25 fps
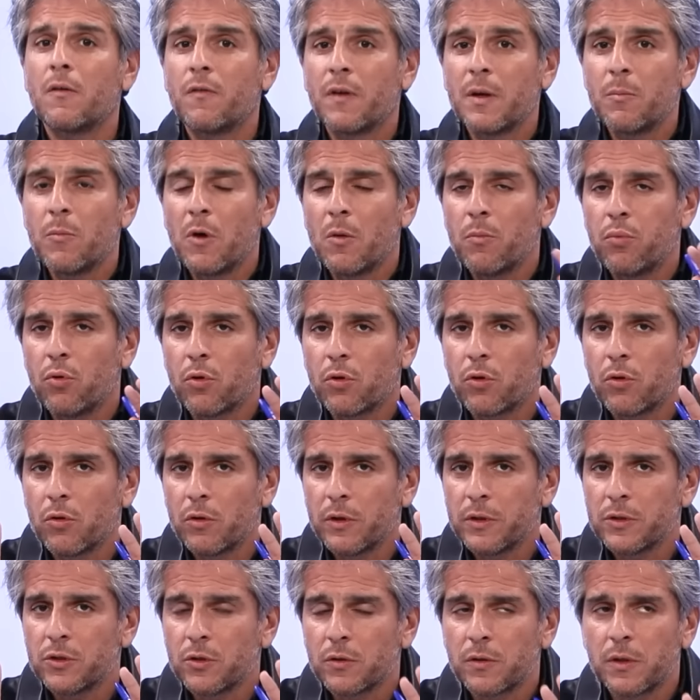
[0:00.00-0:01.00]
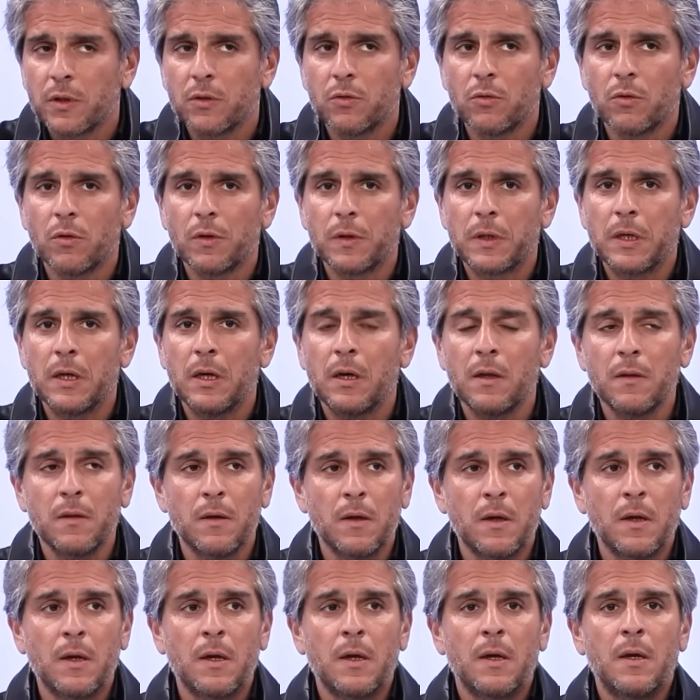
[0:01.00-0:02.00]
vraiment pour que les gens qui nous regardent,
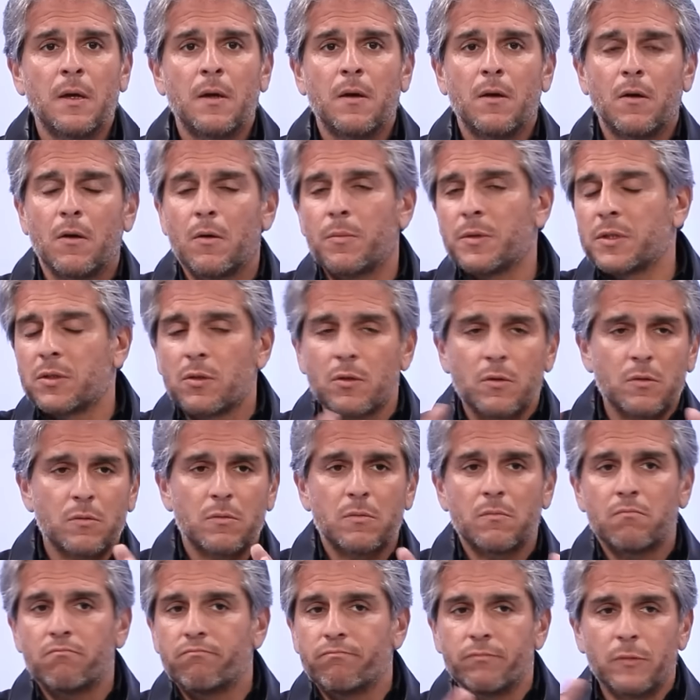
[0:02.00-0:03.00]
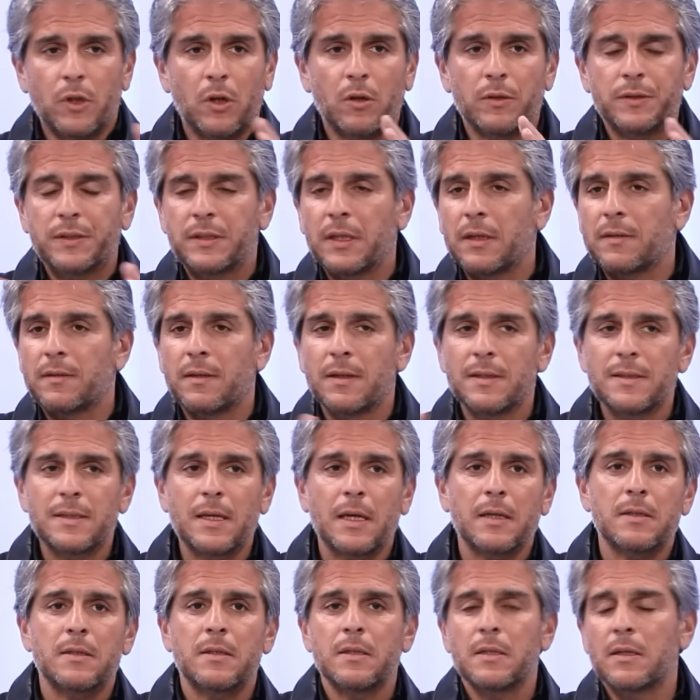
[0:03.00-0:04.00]
euh, parce que dans certains
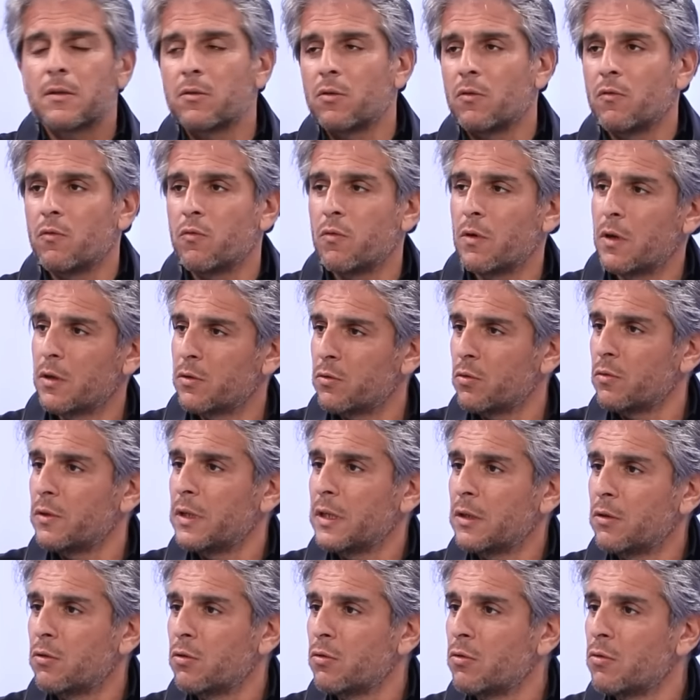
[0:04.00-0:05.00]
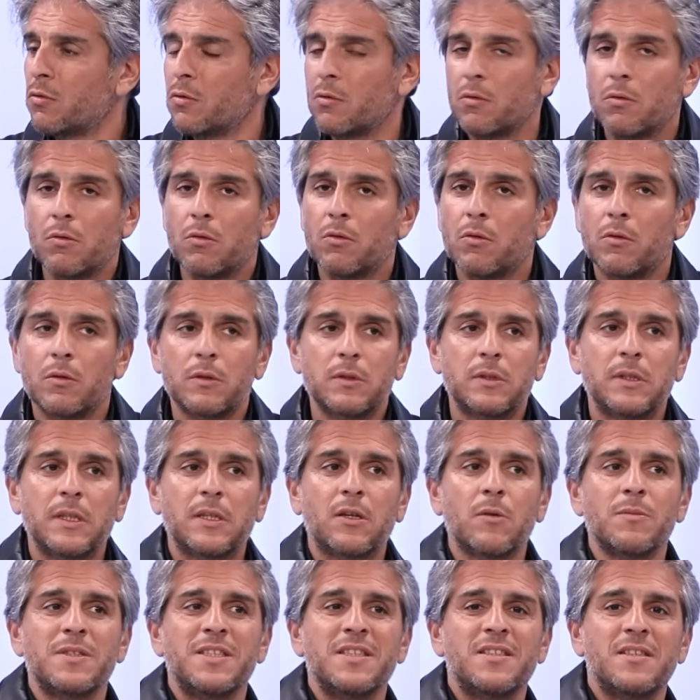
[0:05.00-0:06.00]
articles, on voit tourner que euh, c'est
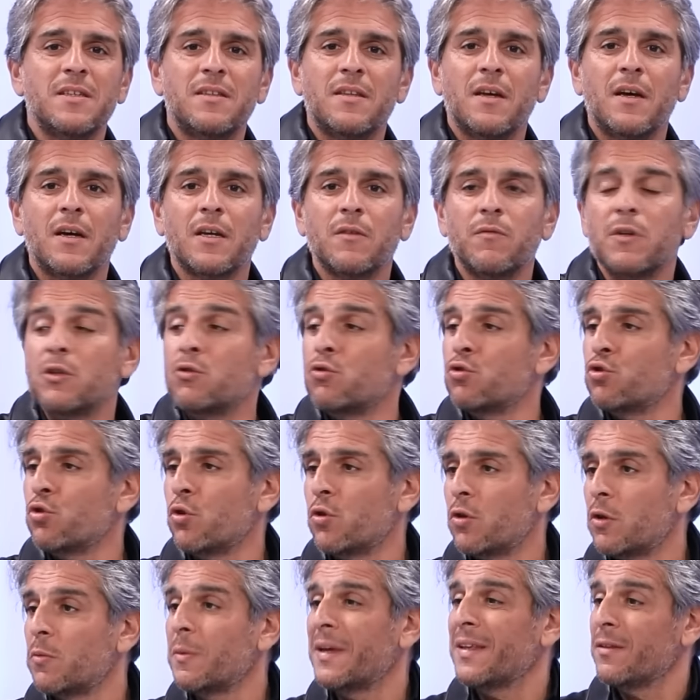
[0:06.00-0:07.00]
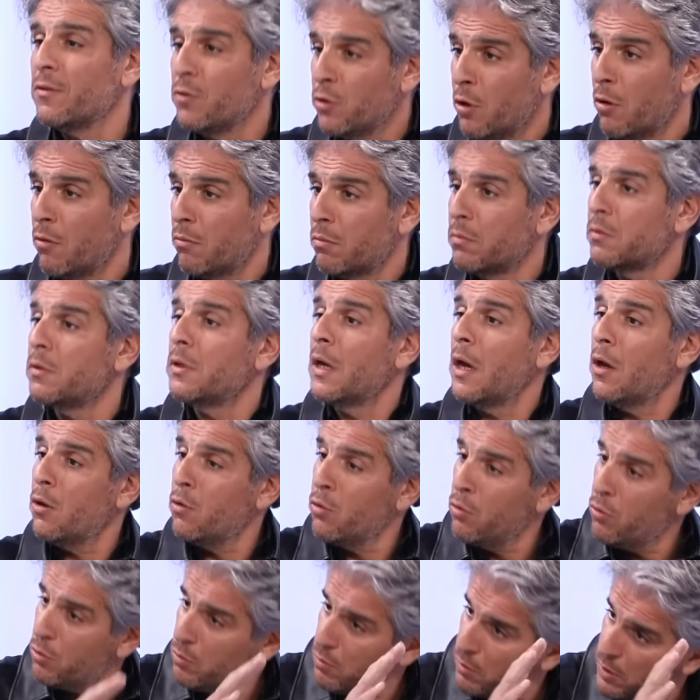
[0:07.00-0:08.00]
comme si c'était arrivé du jour au lendemain. Non, il y a
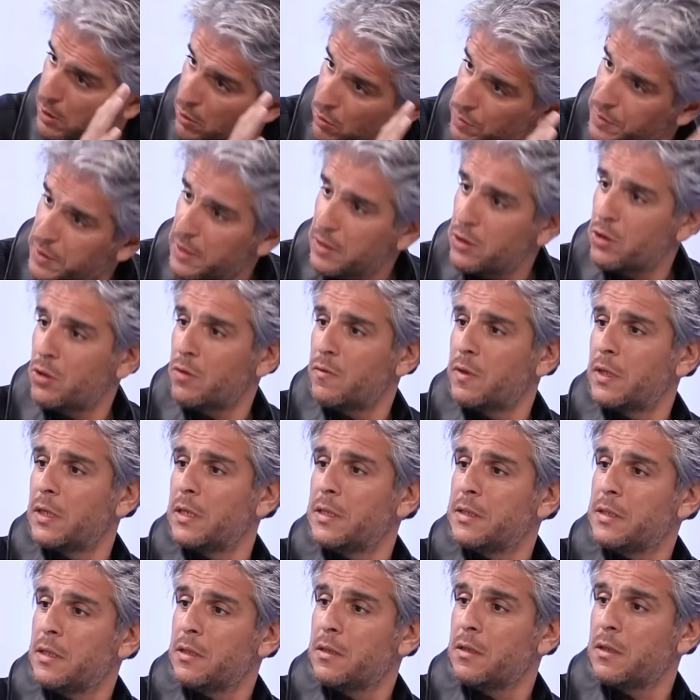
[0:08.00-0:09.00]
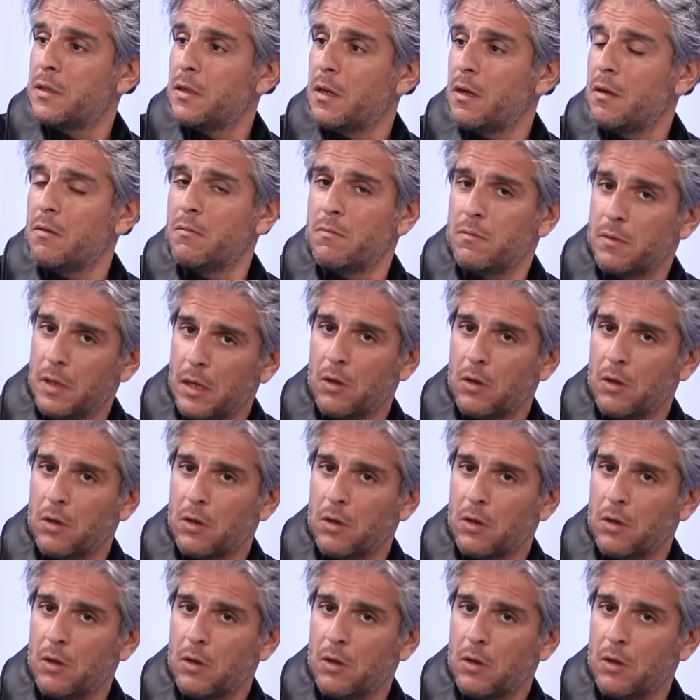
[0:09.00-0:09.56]
eu une négociation avec les syndicats. Oui, deux